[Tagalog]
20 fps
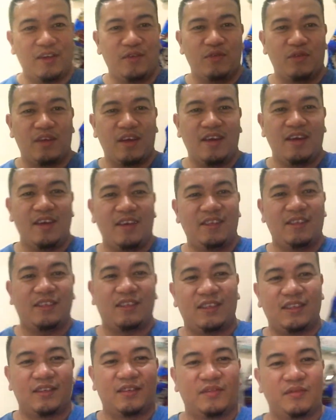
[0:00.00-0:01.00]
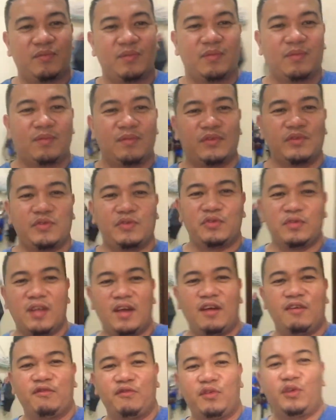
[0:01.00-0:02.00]
Hello guys!
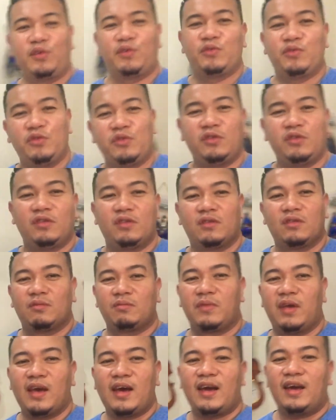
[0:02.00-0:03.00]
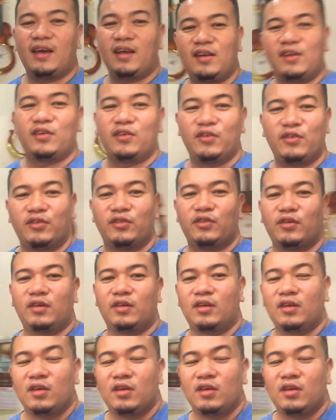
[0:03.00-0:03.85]
Good afternoon! Biyahe din Illinois.